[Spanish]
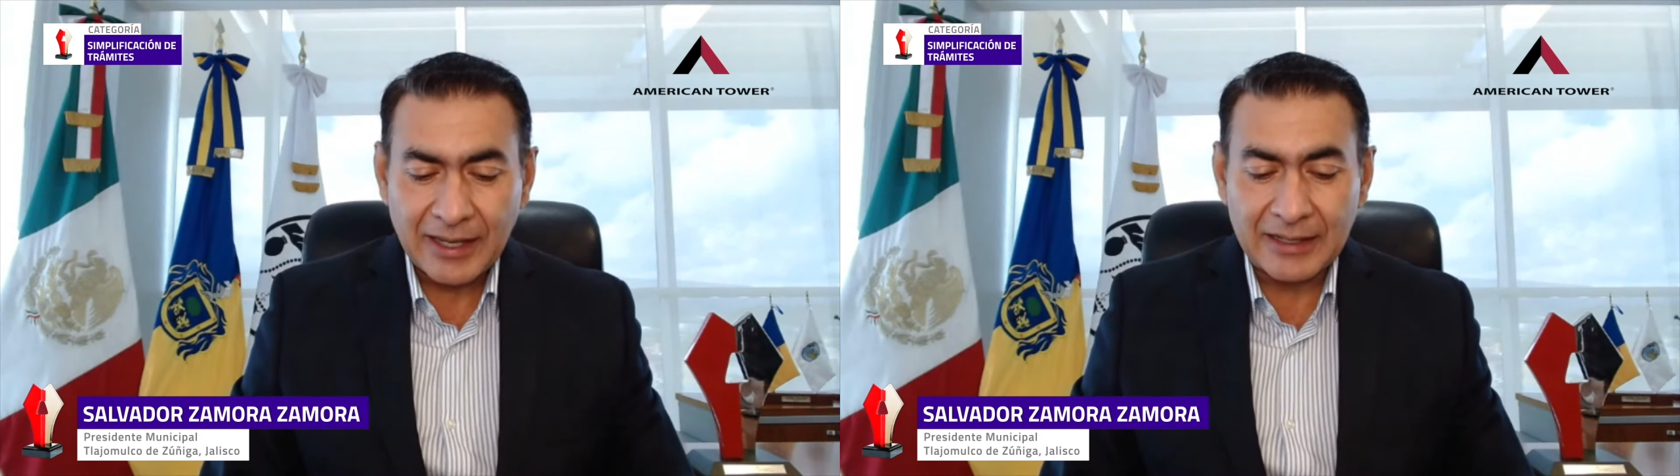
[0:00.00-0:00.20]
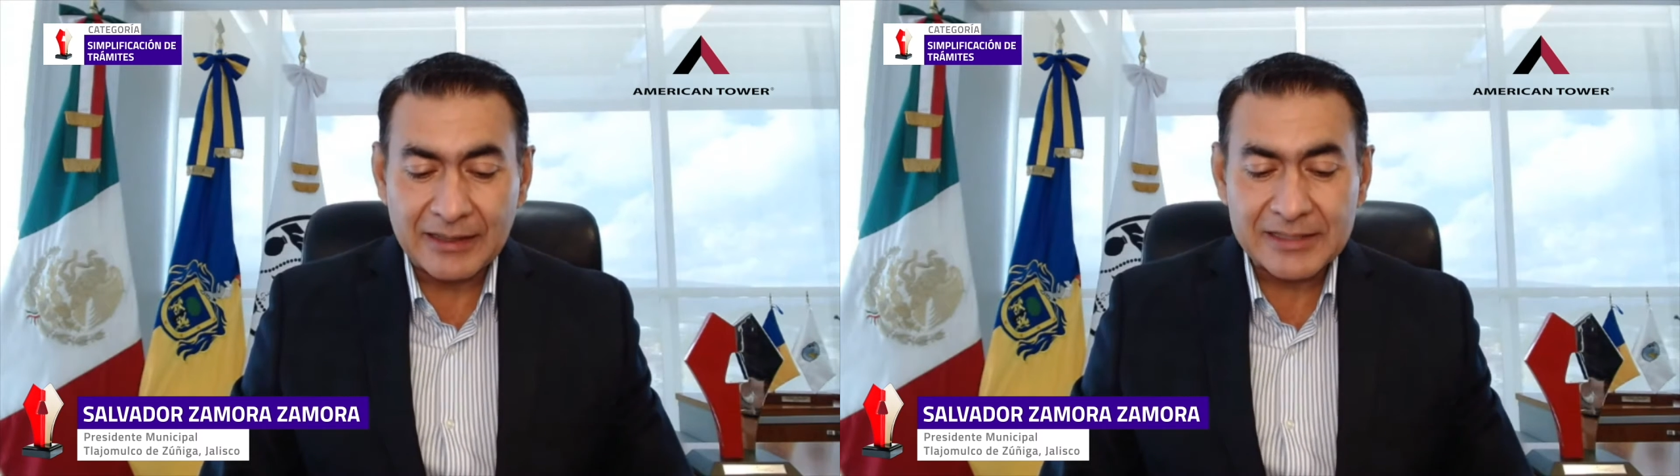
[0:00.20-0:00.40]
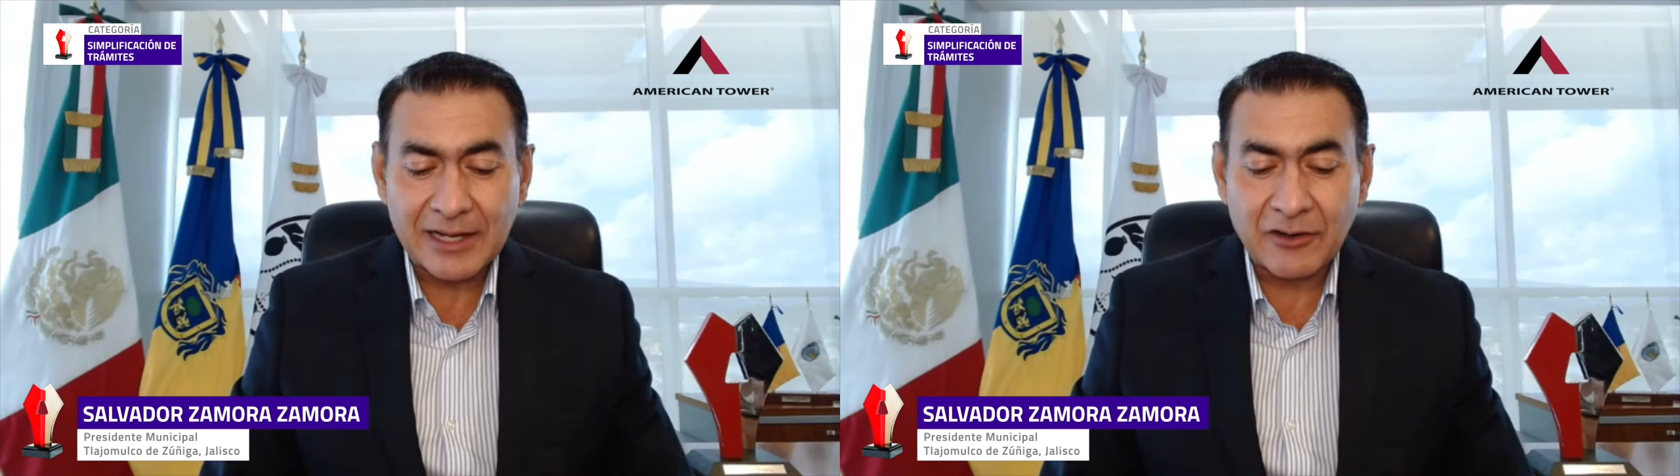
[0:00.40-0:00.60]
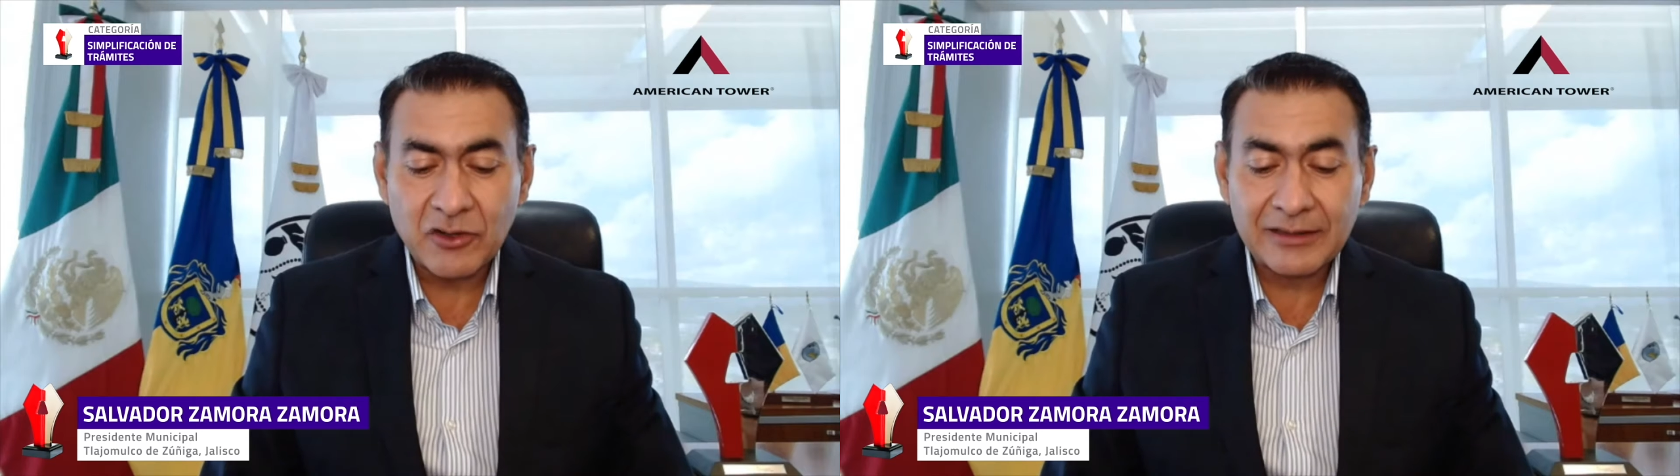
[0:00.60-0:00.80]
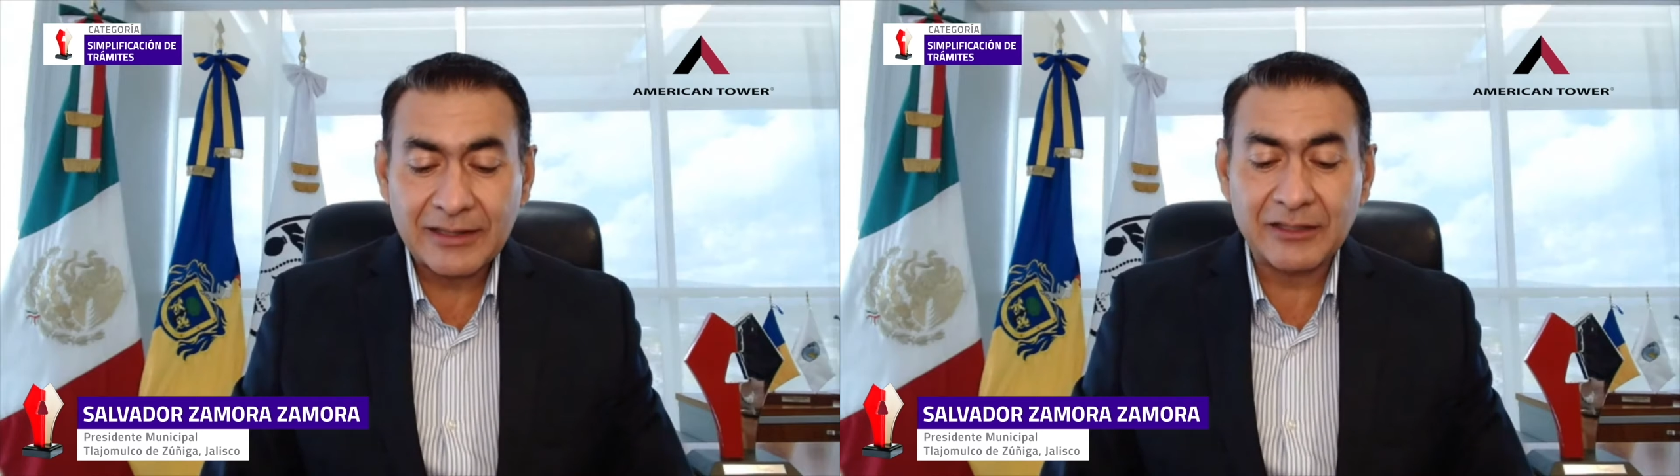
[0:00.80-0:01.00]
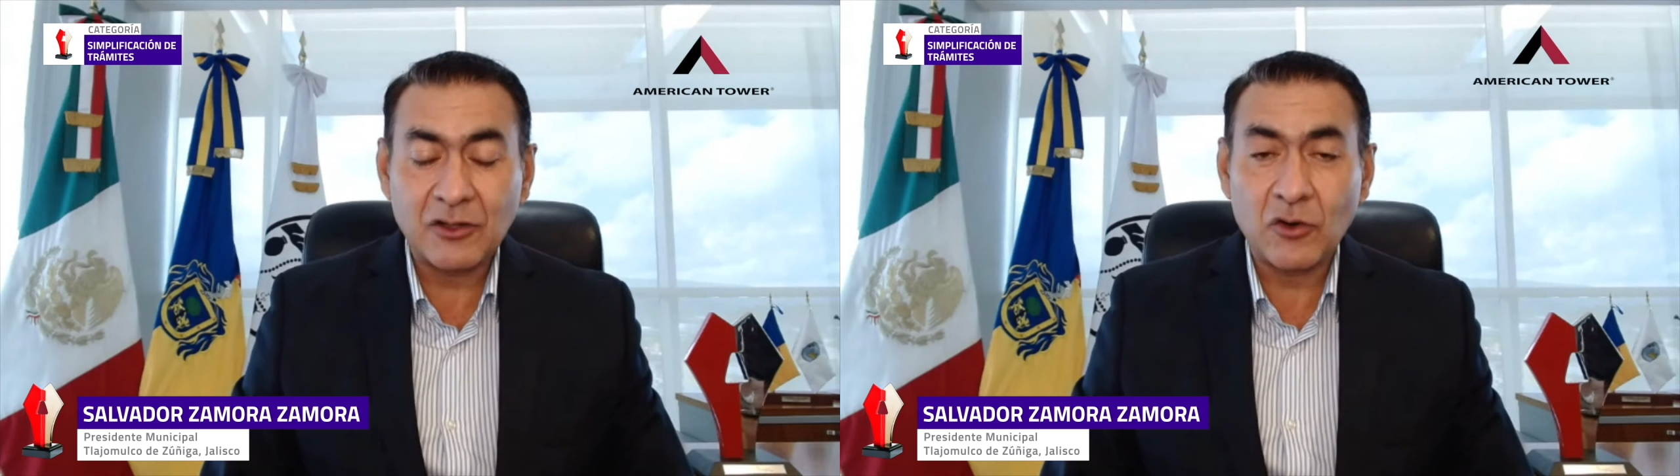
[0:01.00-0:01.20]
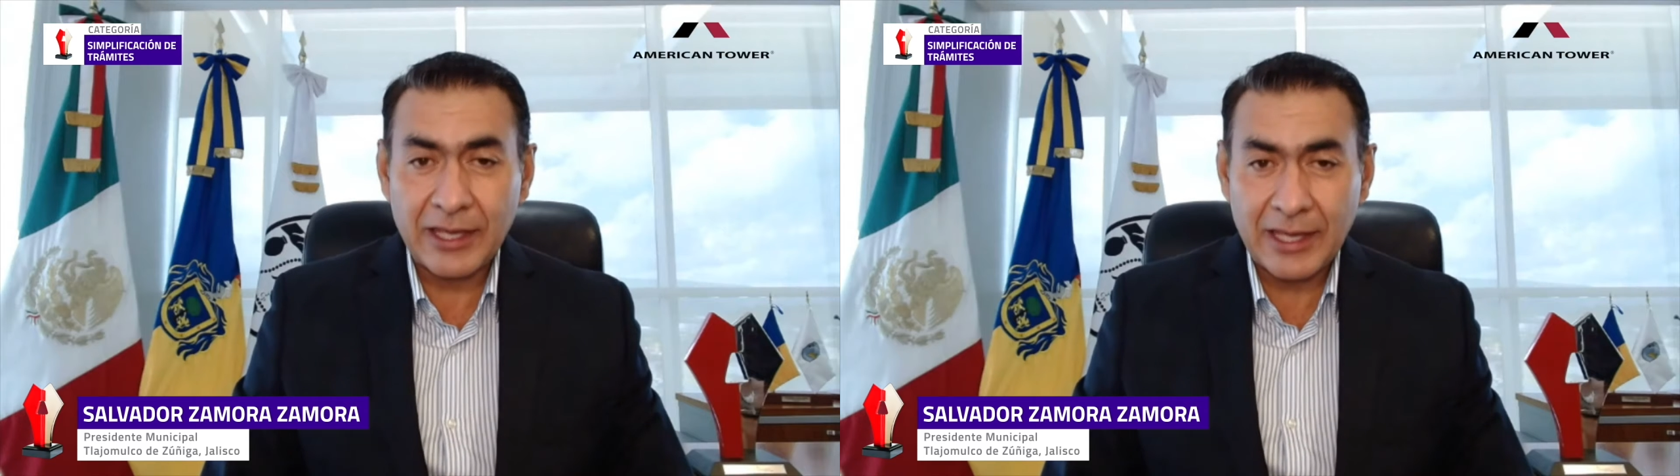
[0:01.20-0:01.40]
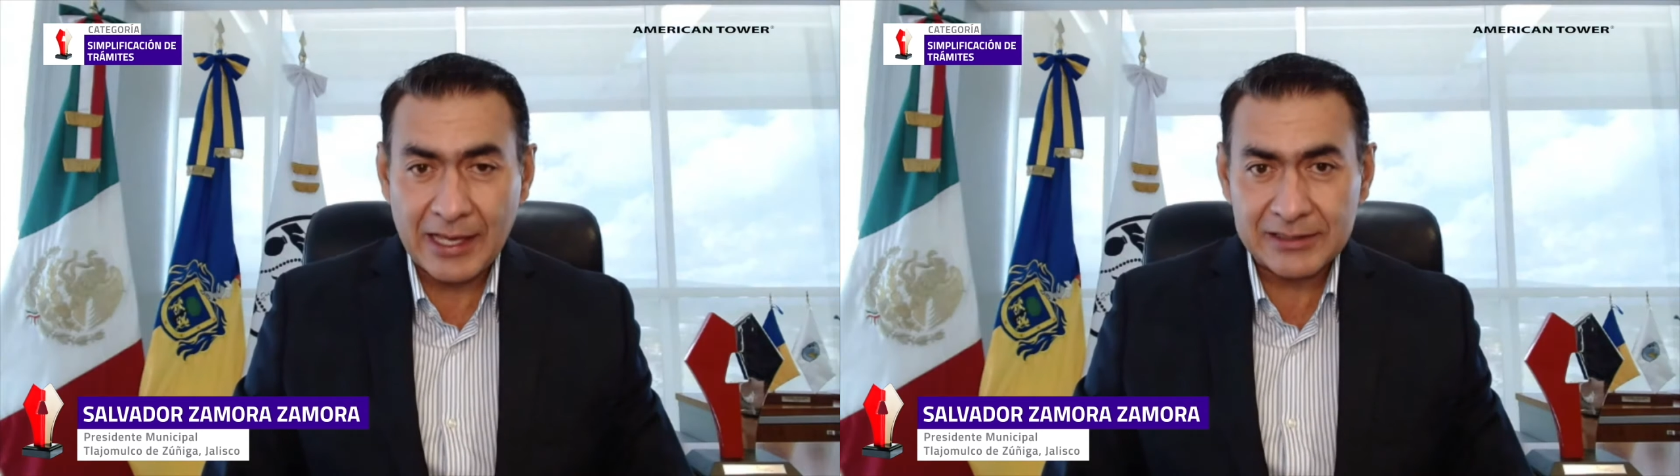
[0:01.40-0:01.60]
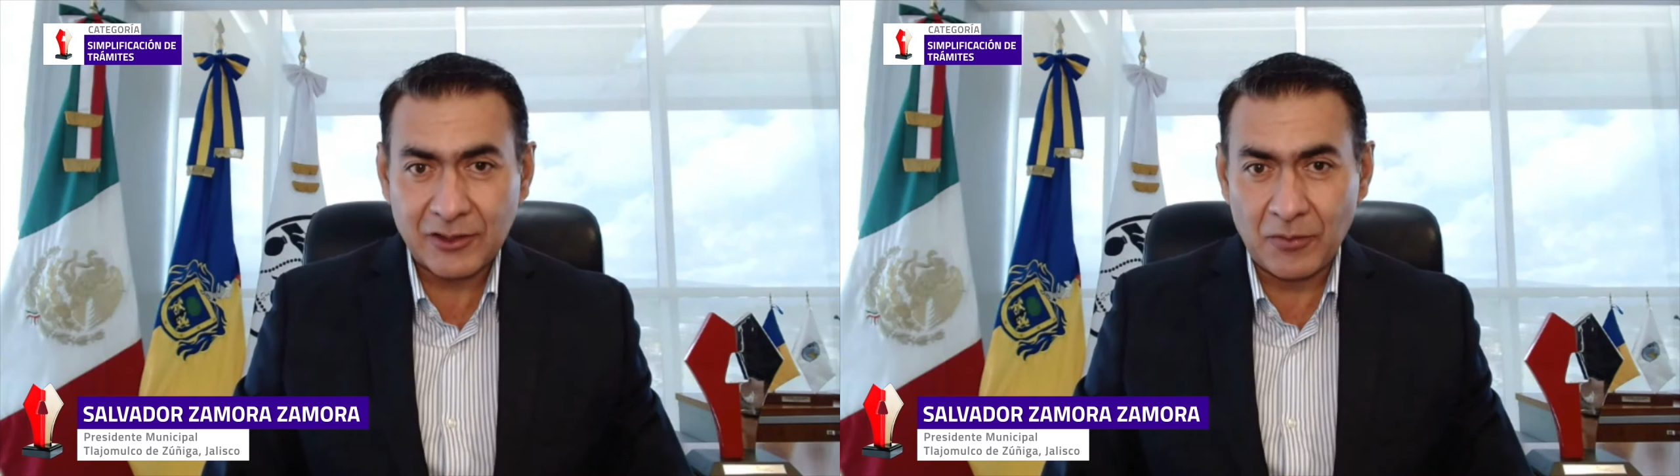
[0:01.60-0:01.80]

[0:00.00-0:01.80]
en el desarrollo de tecnologías